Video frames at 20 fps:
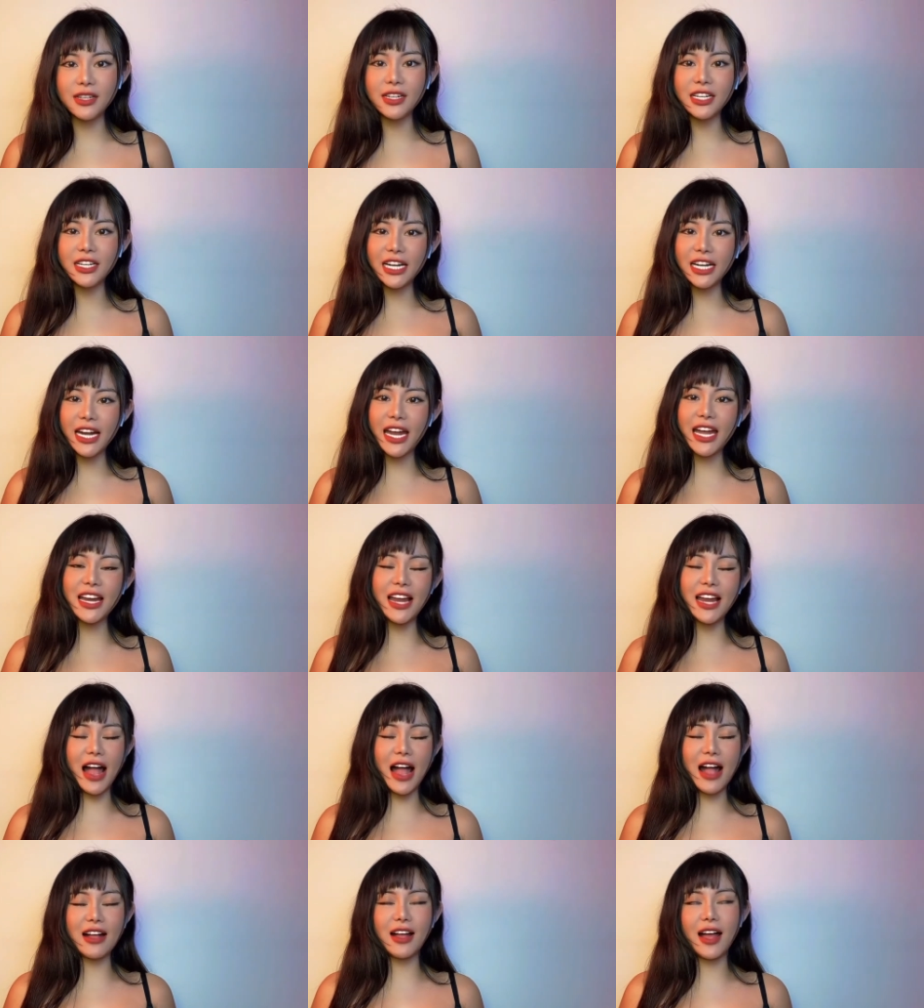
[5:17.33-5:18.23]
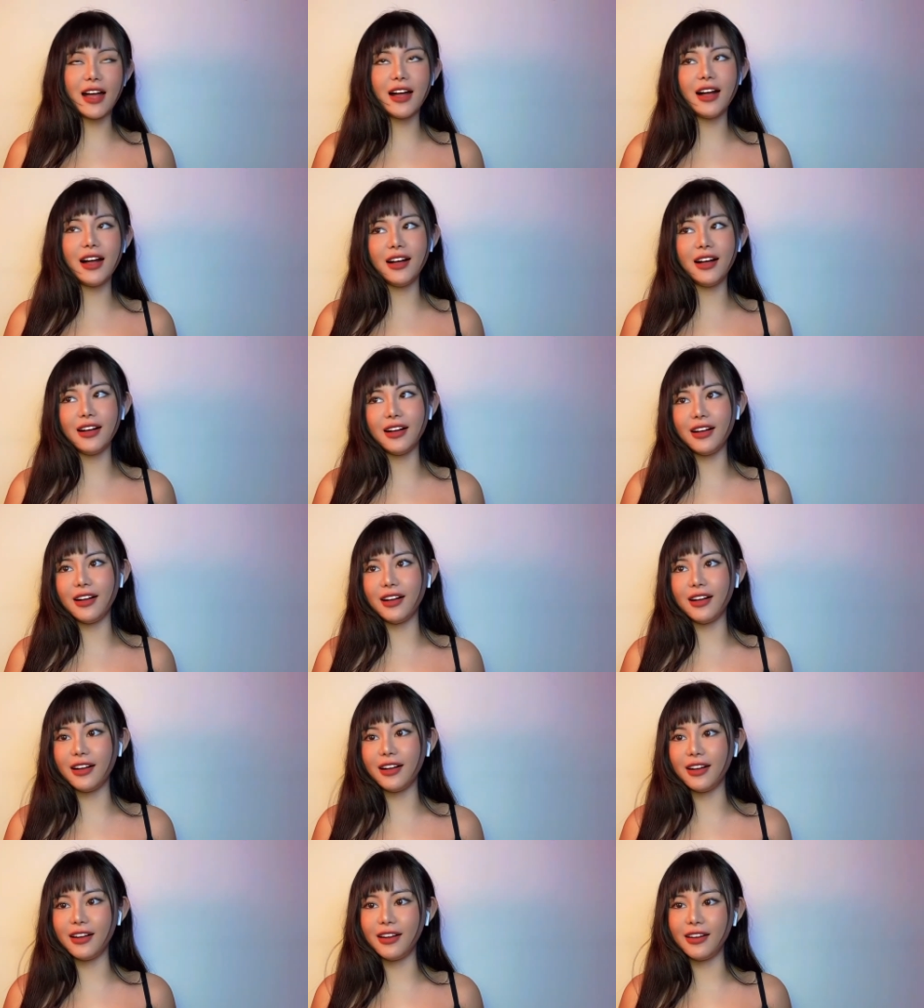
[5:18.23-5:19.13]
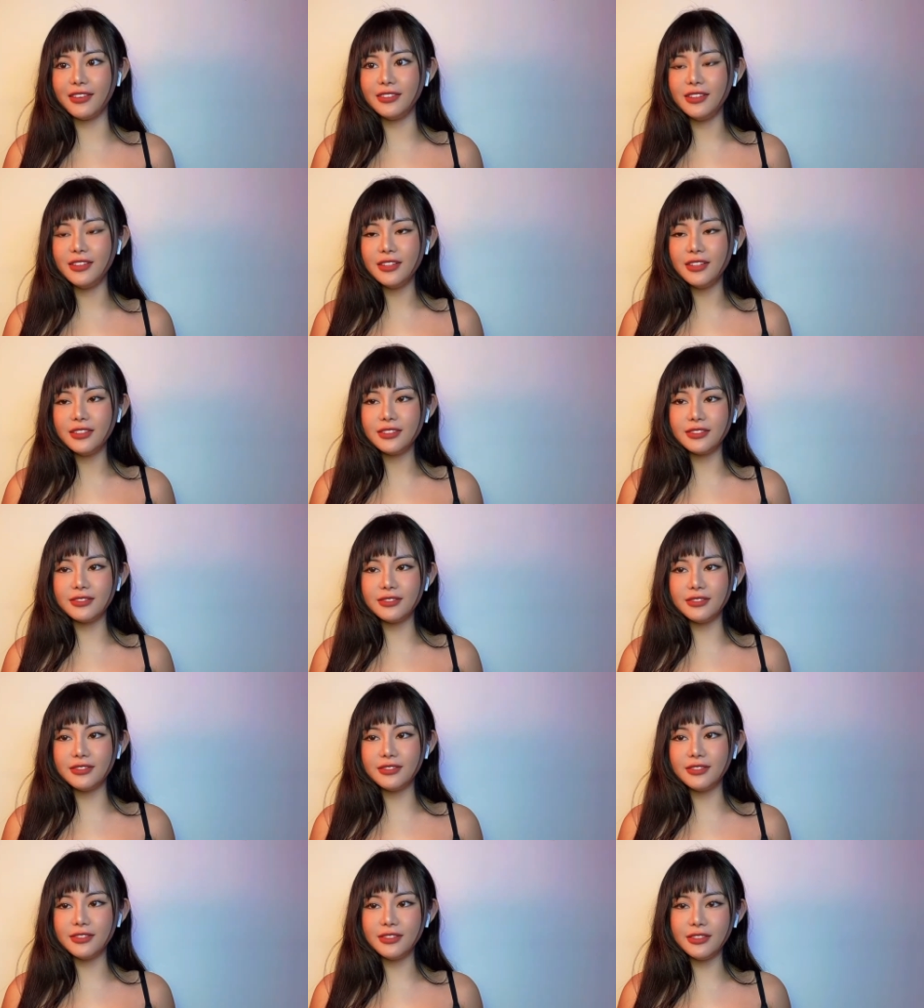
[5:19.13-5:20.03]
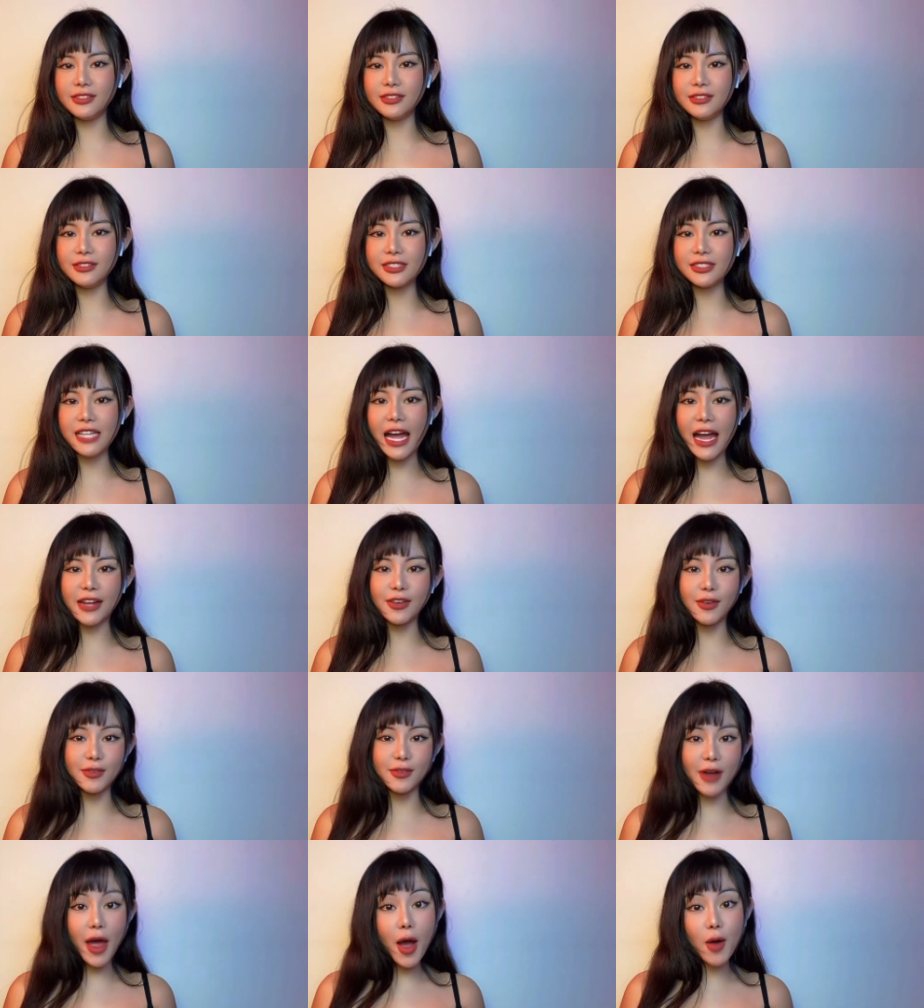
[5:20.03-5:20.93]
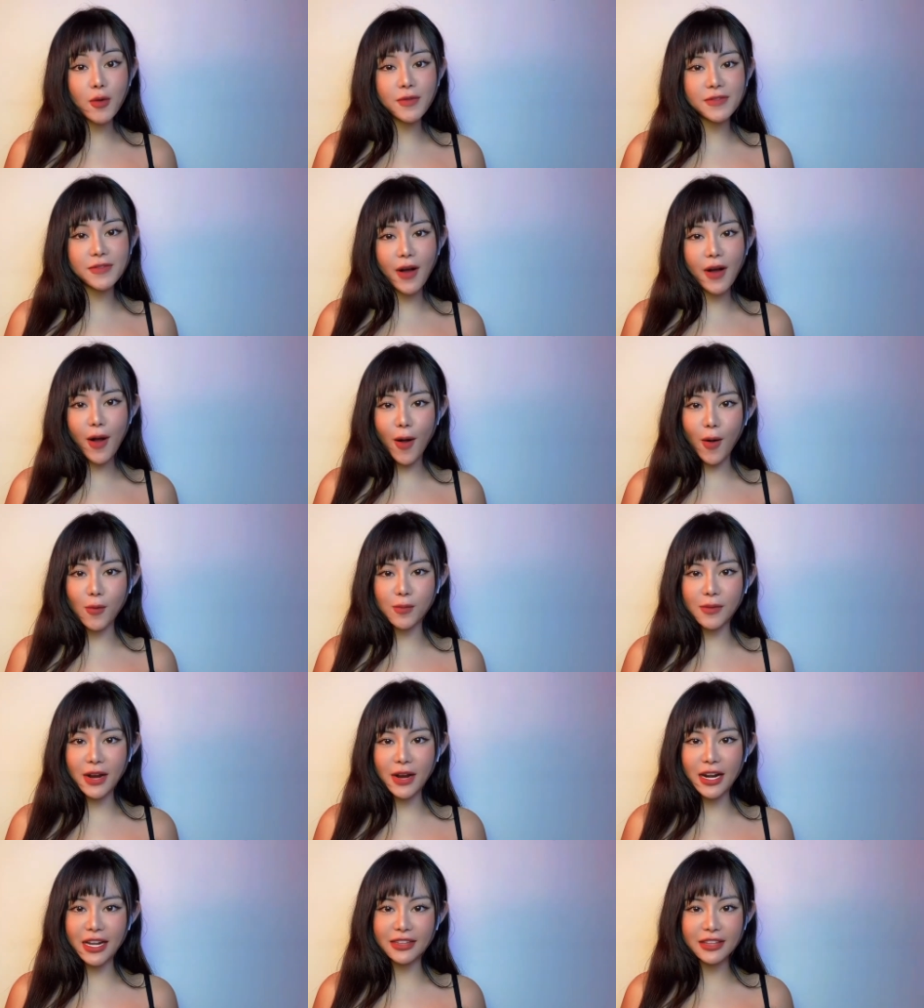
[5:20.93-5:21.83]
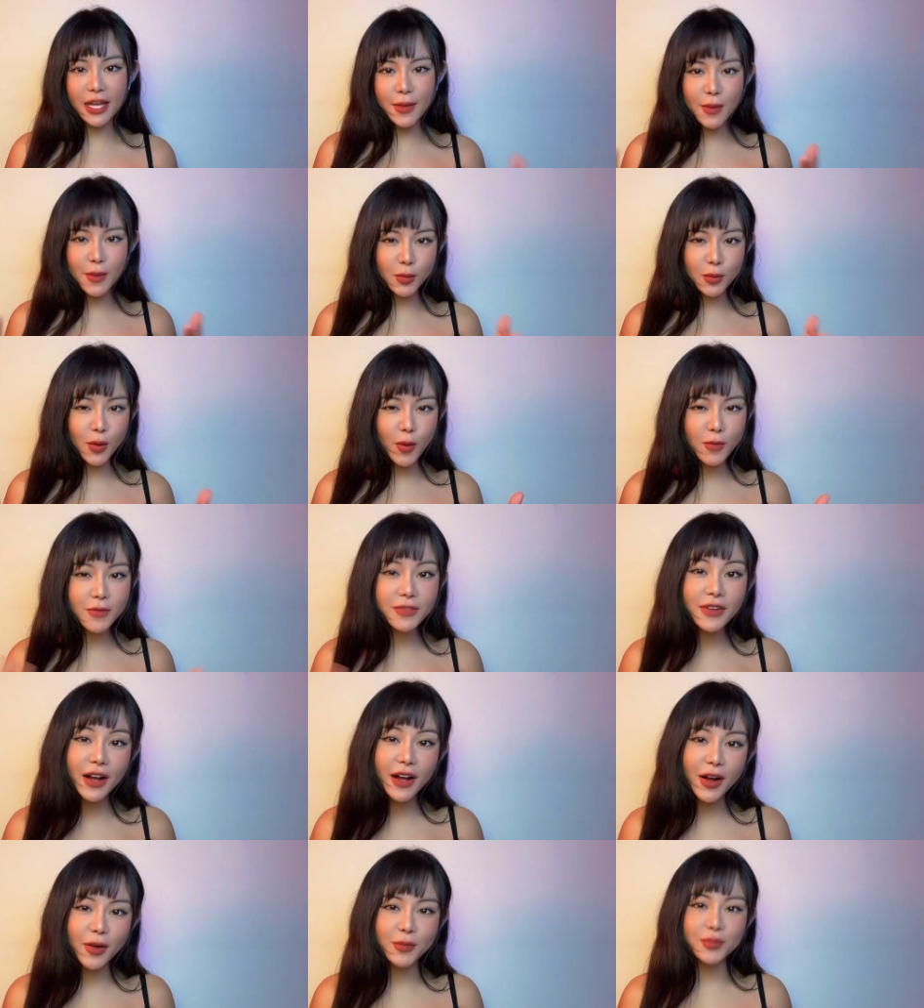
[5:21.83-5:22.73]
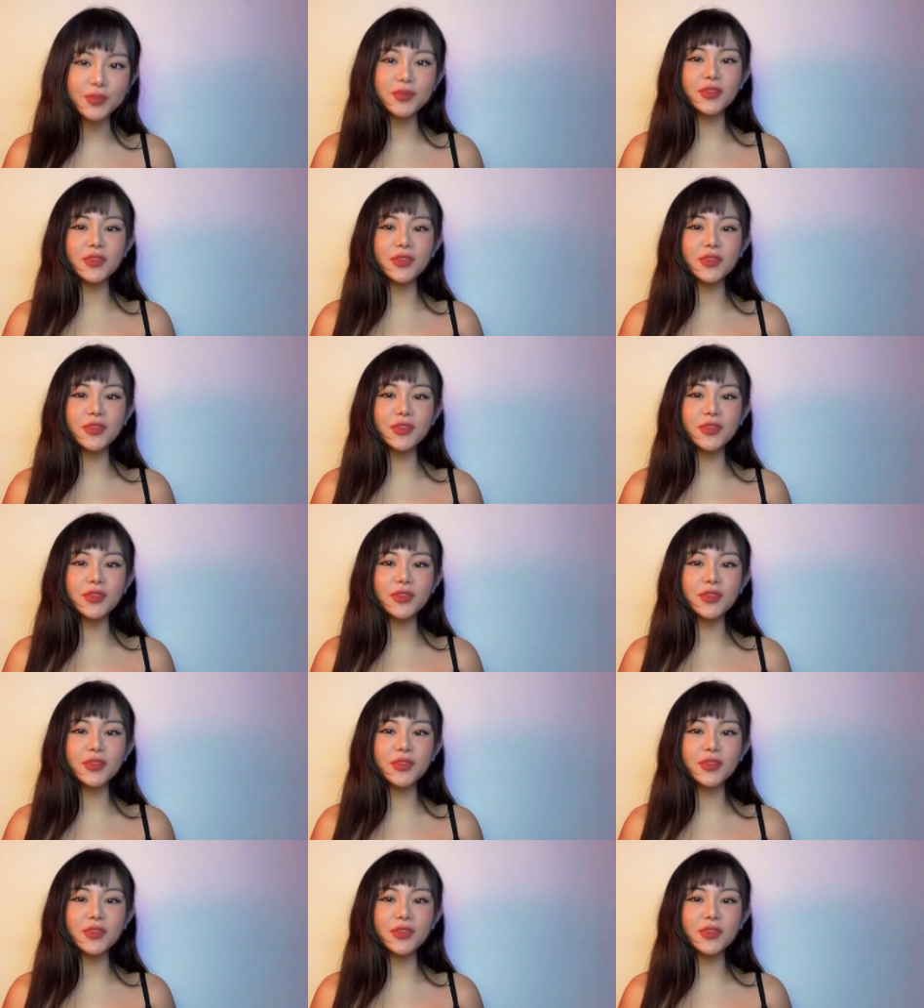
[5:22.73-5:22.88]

hay là hả uh, um, xài đồ đẻo phải hay là tiêm không đúng phải